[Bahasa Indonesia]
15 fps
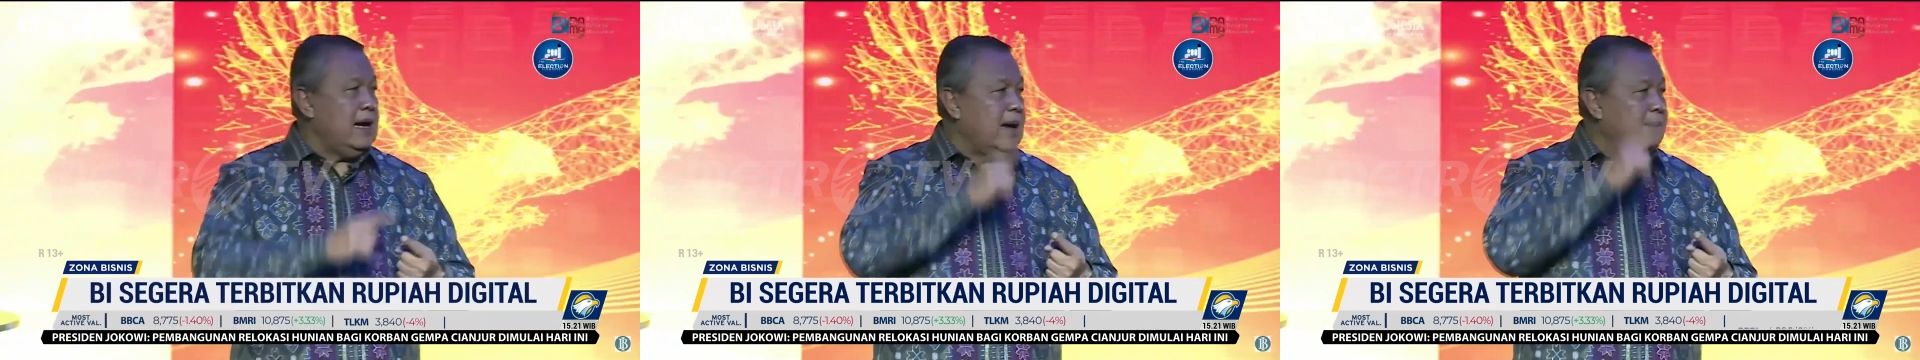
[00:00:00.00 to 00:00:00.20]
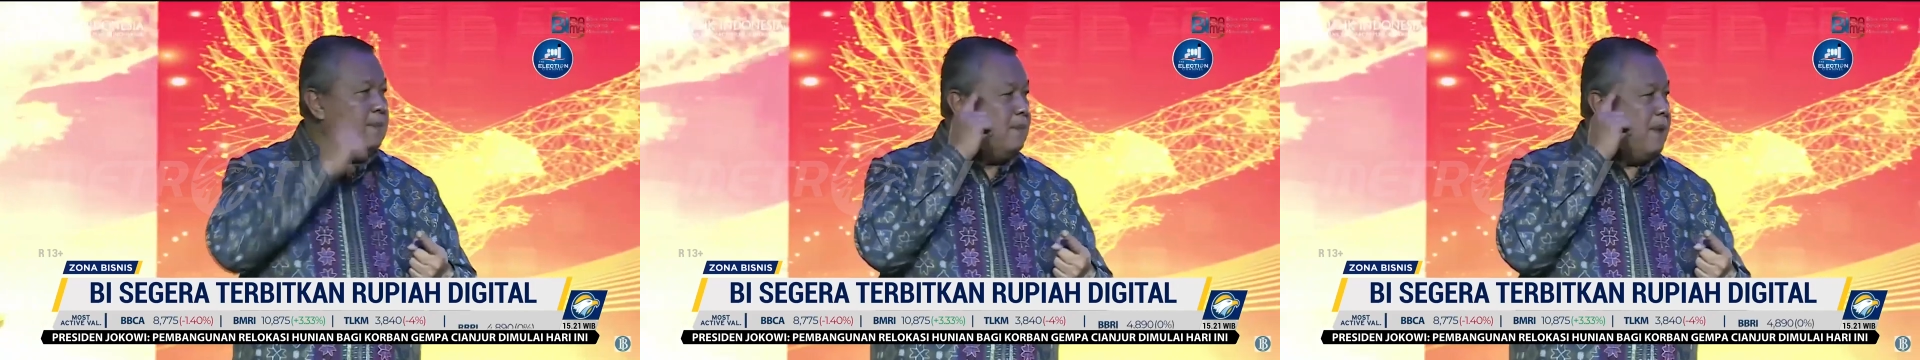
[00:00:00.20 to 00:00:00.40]

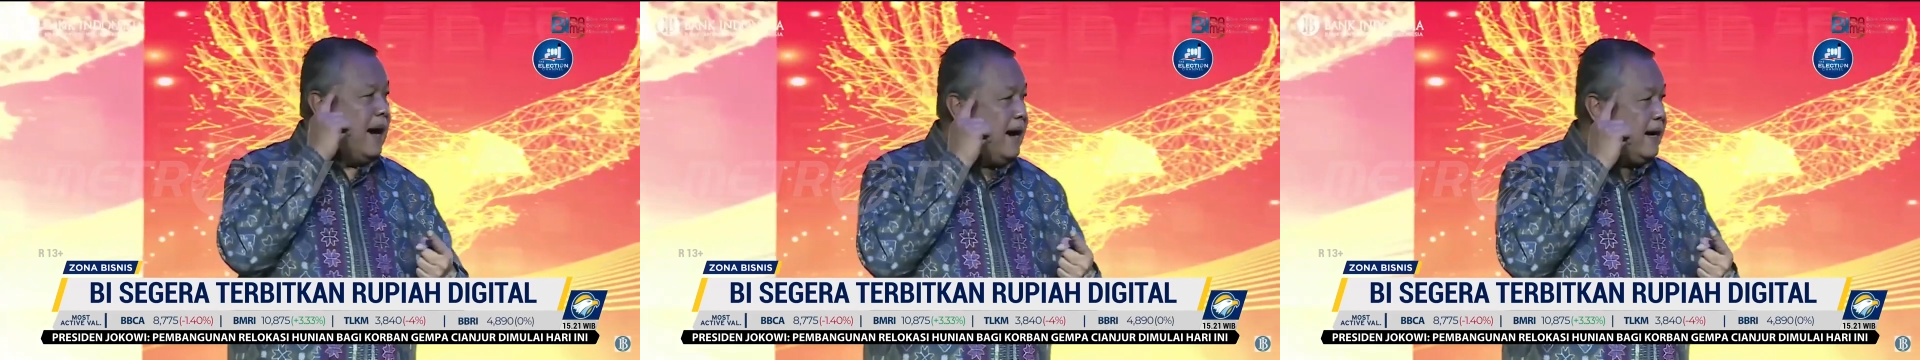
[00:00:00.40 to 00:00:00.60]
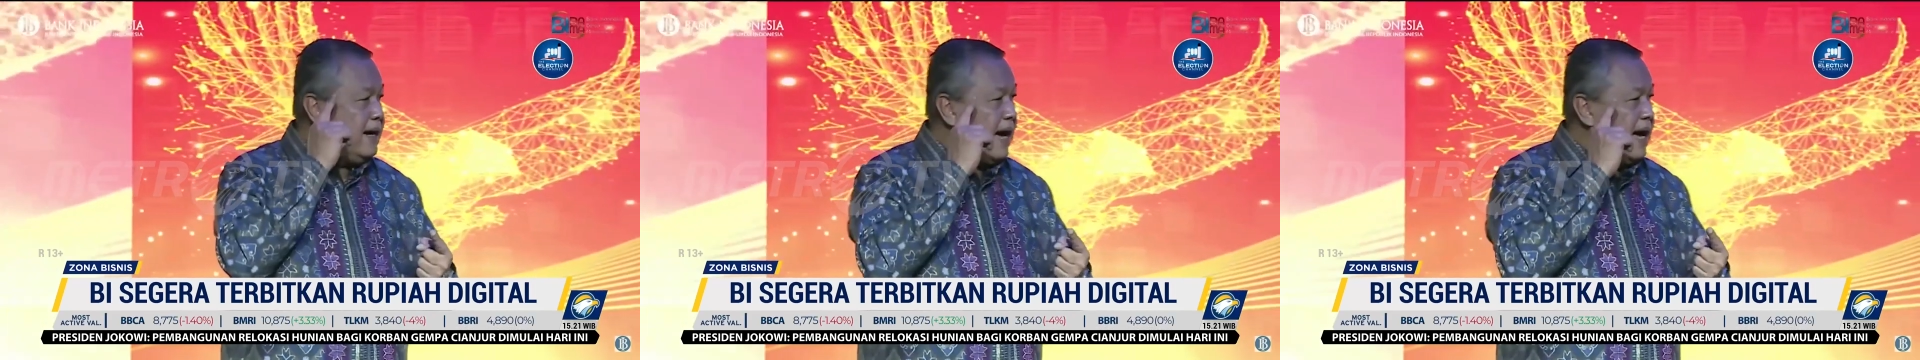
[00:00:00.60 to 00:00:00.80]

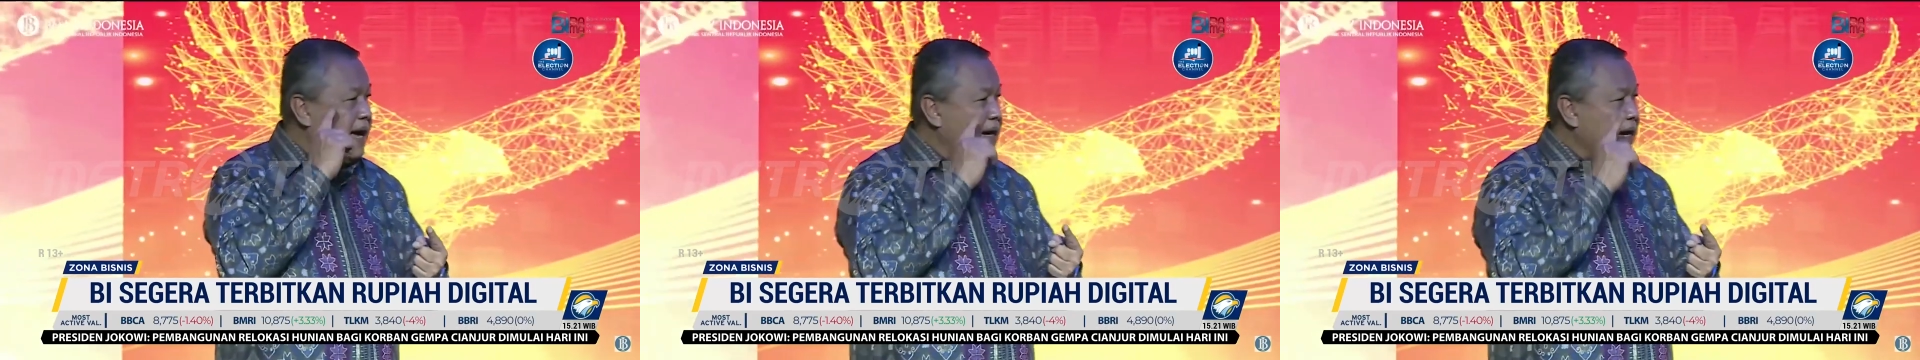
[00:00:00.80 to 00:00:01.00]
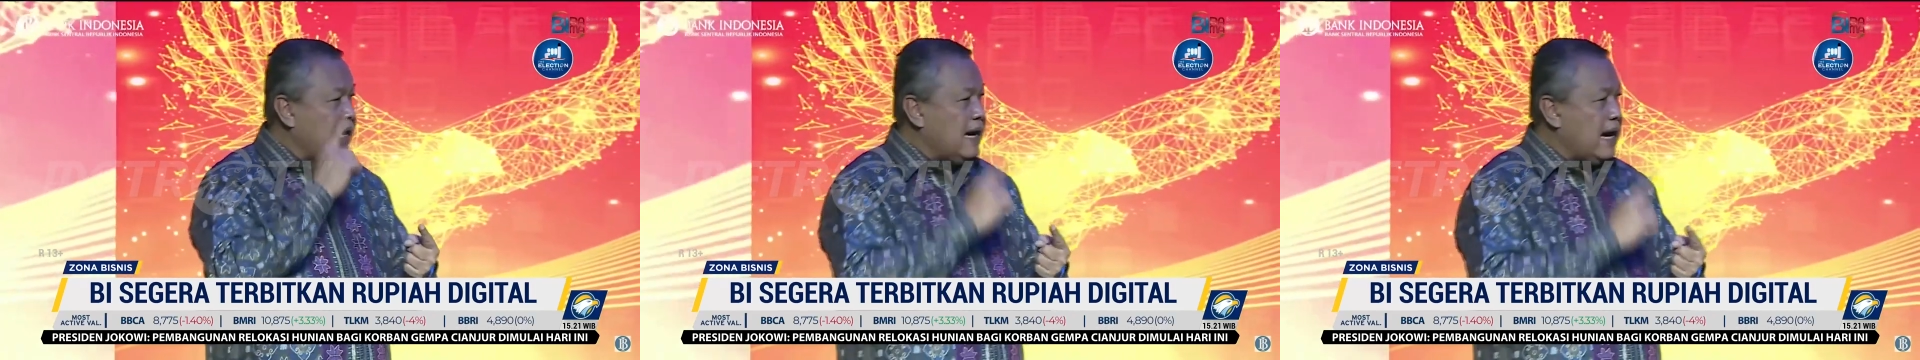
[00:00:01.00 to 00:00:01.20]
lembaga
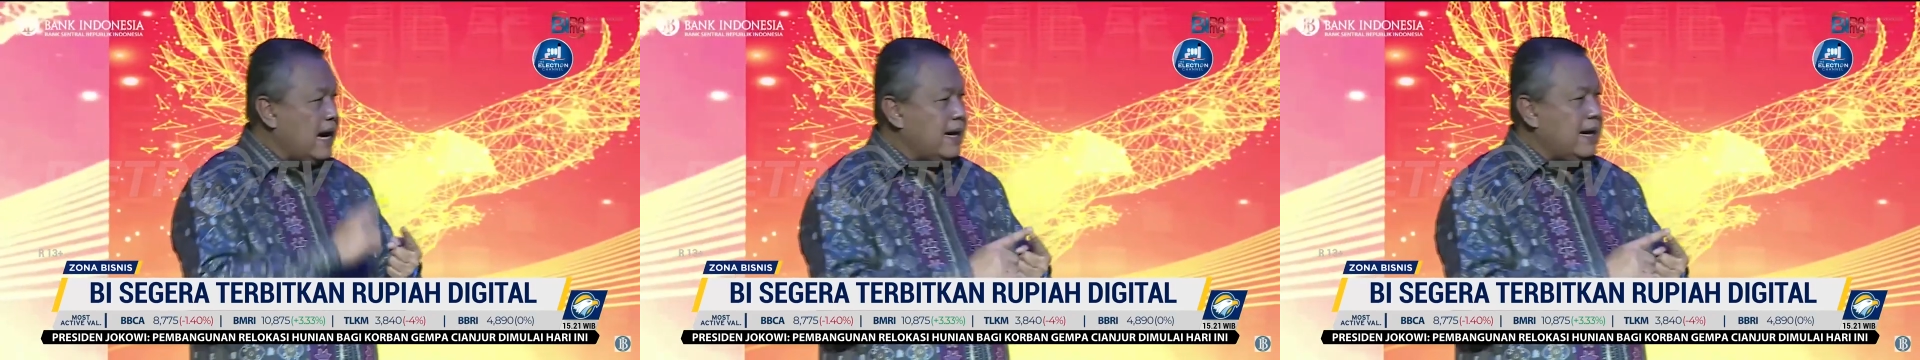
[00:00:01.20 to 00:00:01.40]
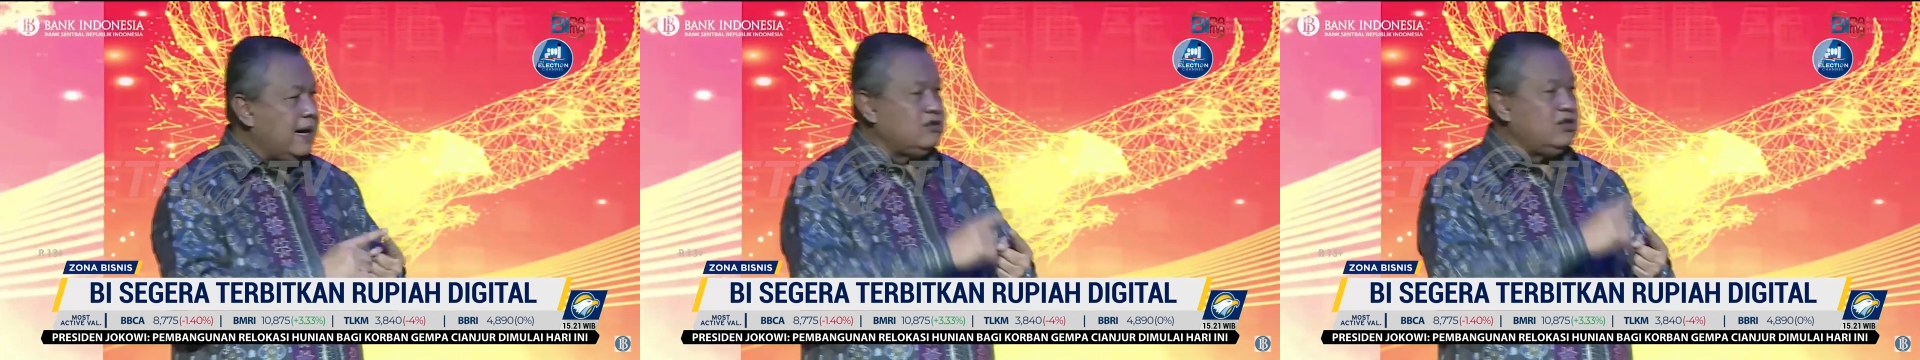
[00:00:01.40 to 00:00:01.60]
negara